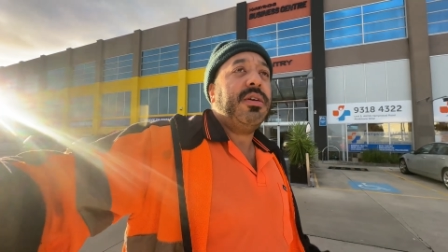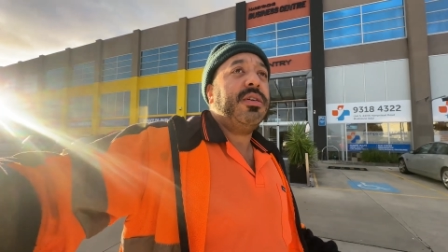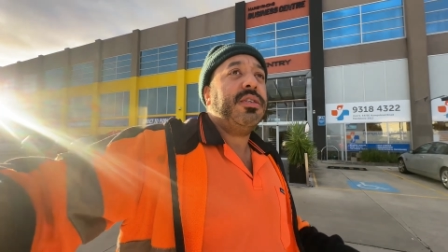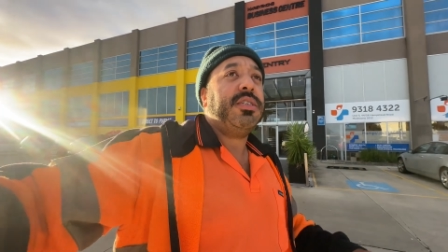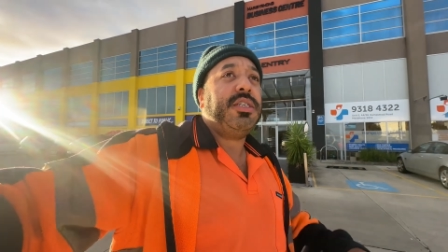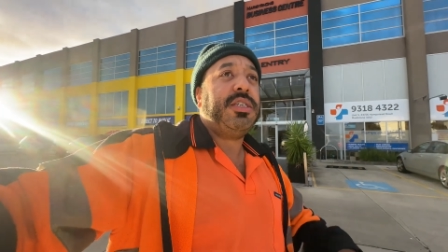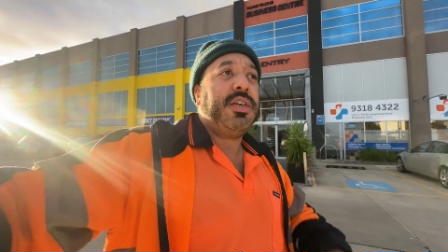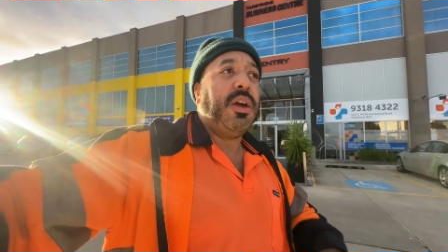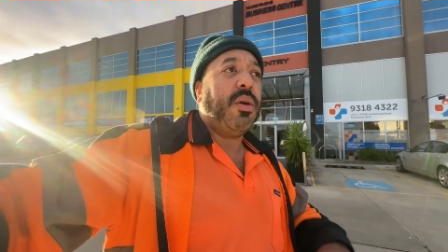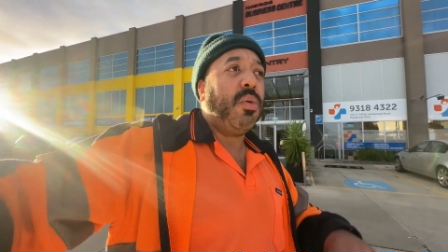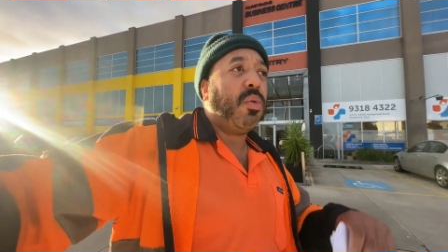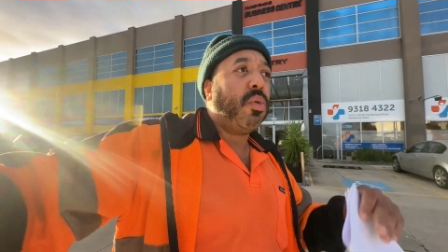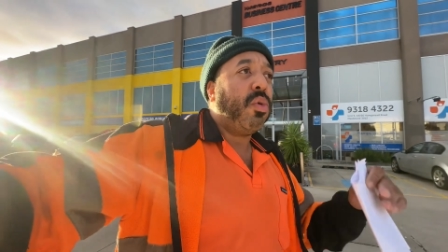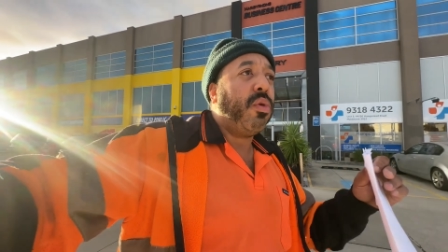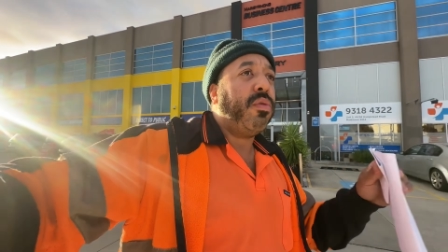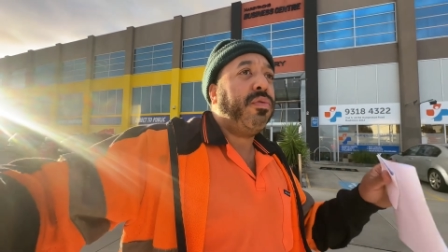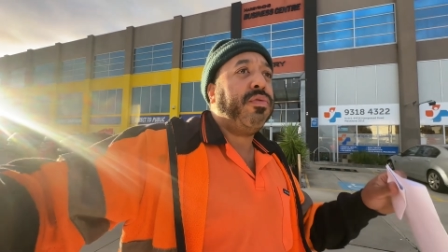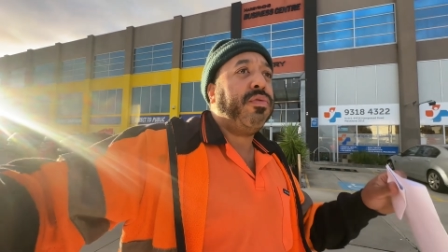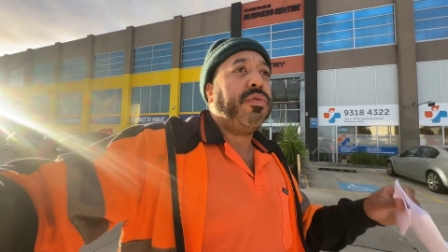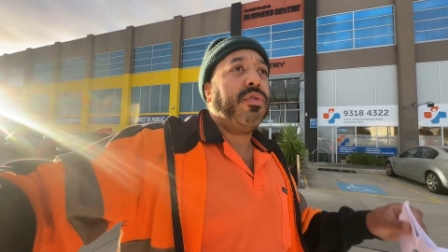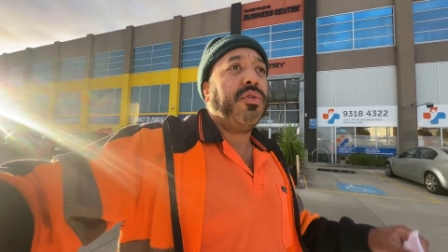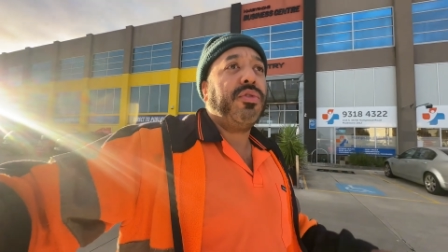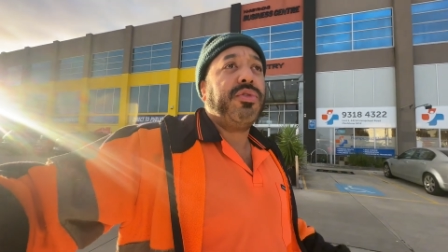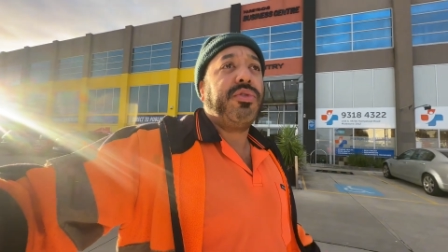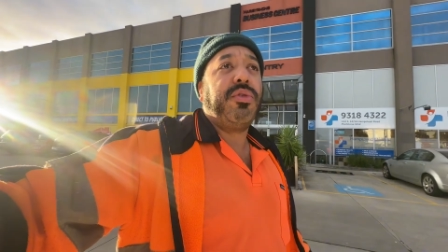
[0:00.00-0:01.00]
tinha um
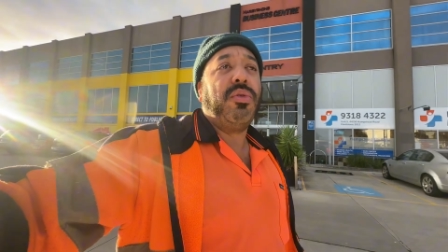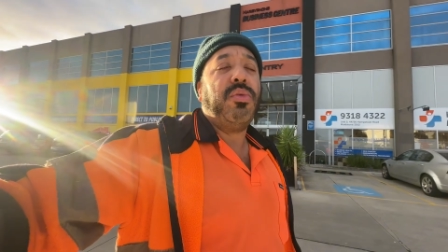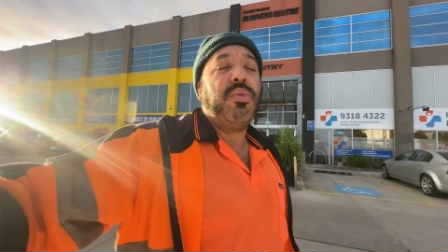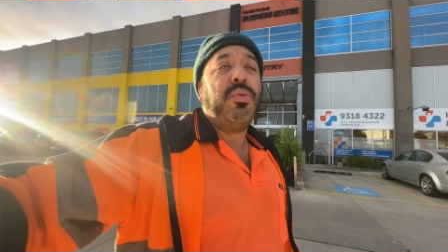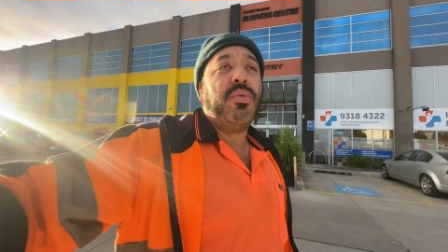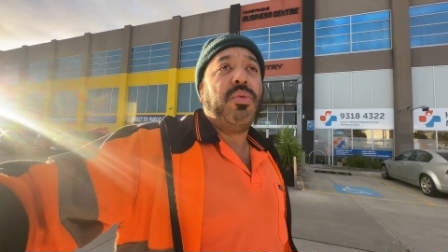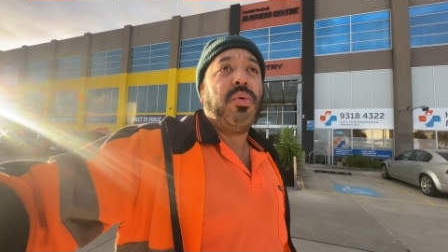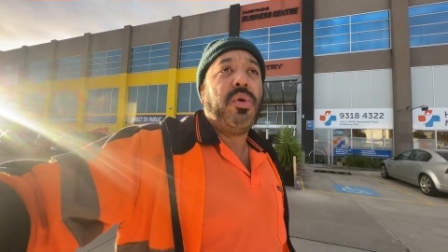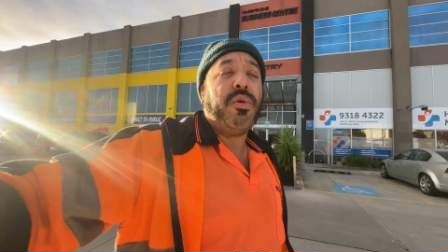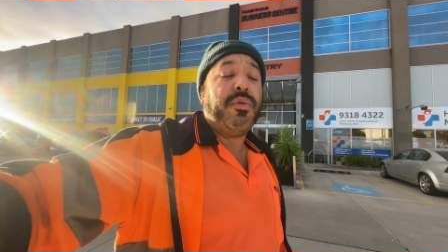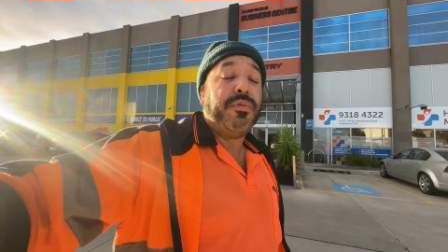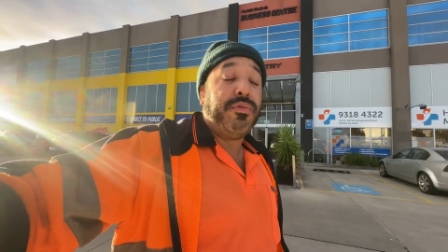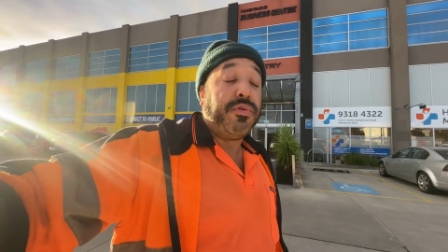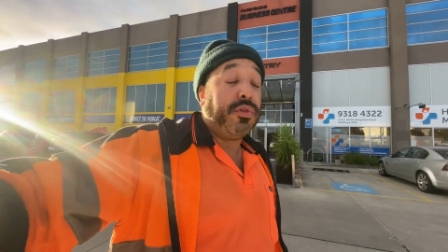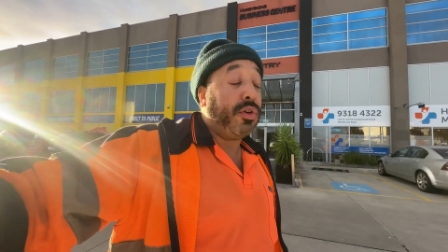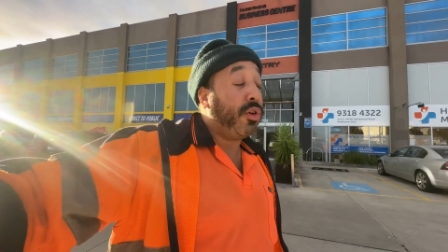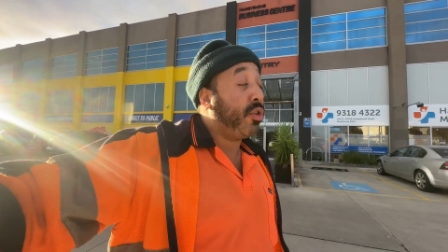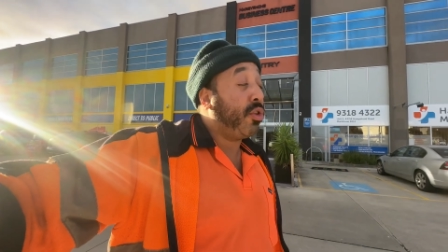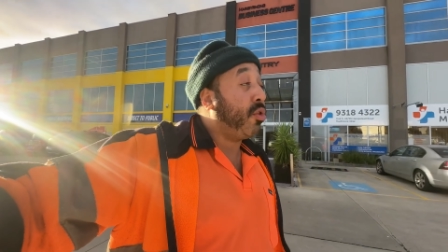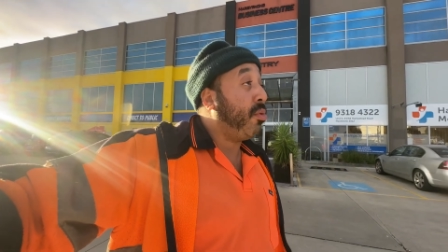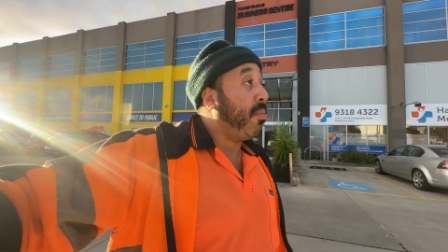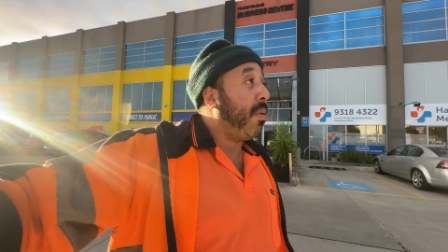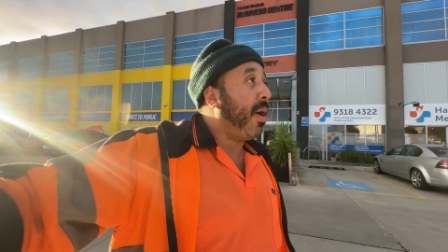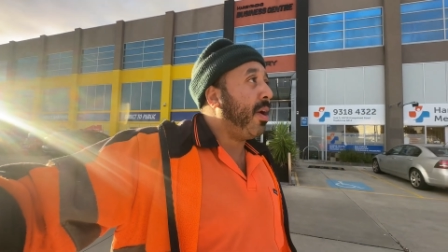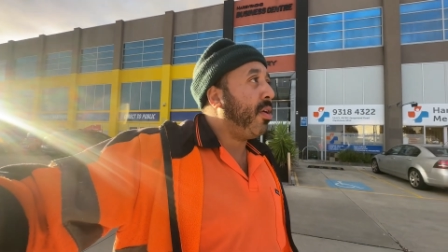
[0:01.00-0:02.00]
conforto, um
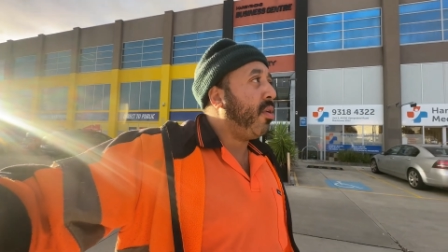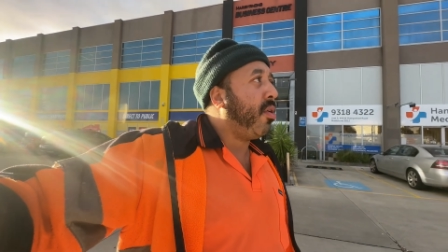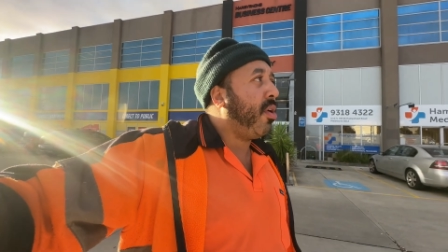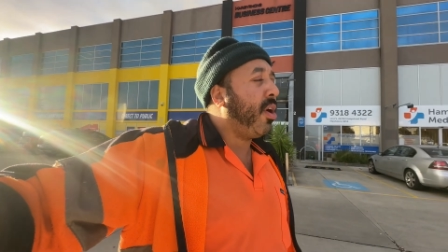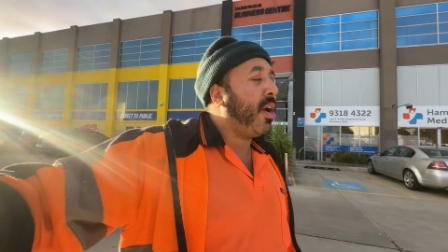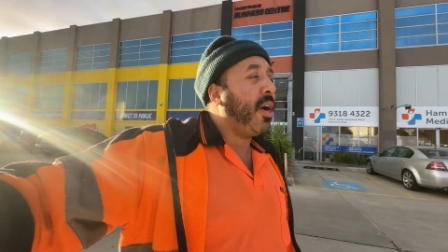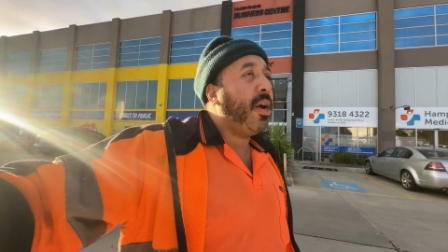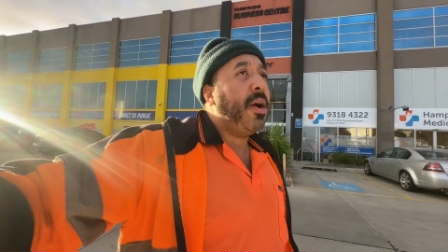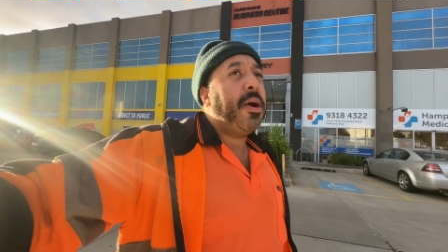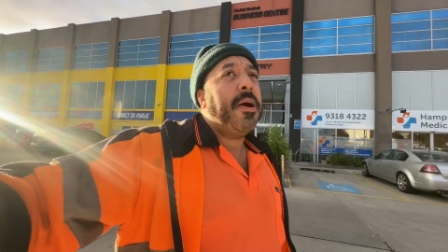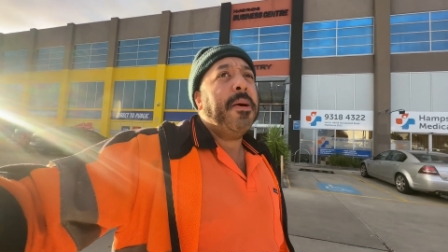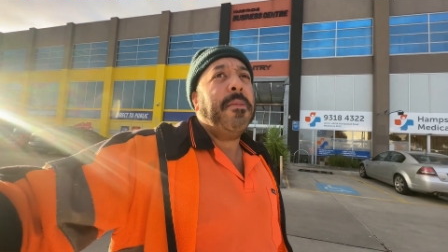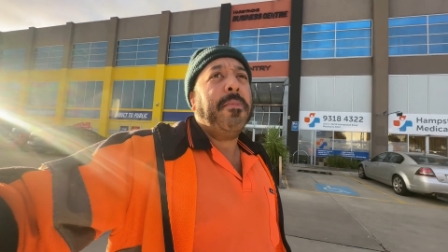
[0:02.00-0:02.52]
conforto maior,